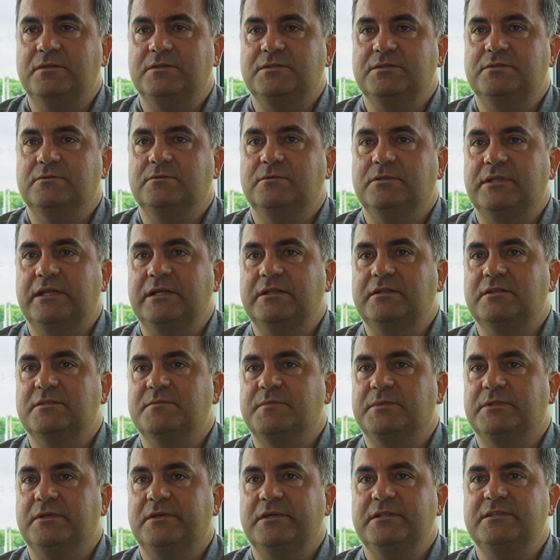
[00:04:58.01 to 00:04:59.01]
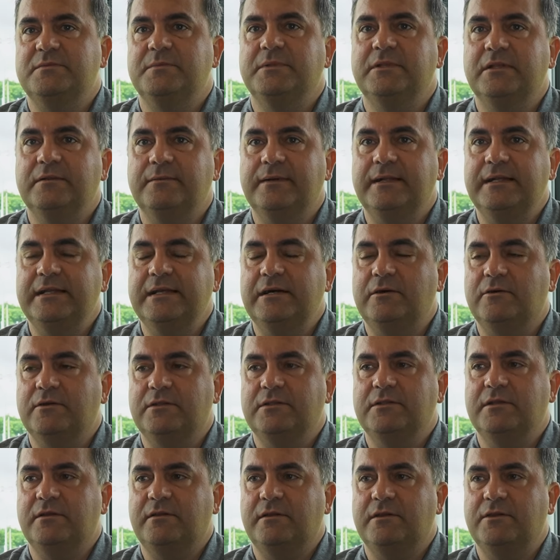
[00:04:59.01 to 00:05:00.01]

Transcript: Also ich denke, dass wir da jetzt mittlerweile auch in der